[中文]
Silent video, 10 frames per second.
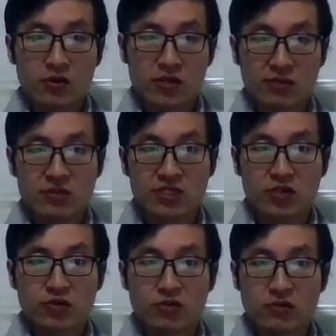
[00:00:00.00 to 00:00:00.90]
那么
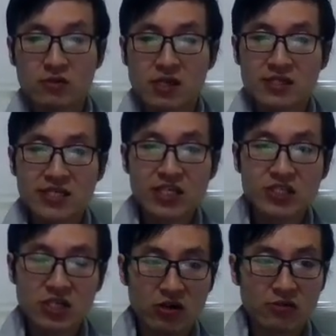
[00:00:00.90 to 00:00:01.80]
就，这个时
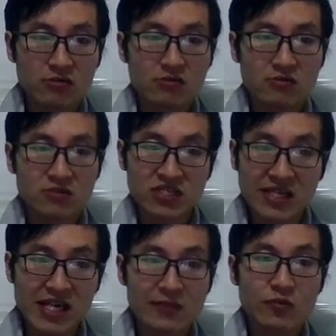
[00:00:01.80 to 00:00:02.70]
候人
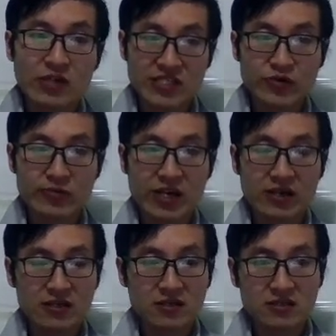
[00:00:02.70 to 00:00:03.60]
也不会嫉妒别人，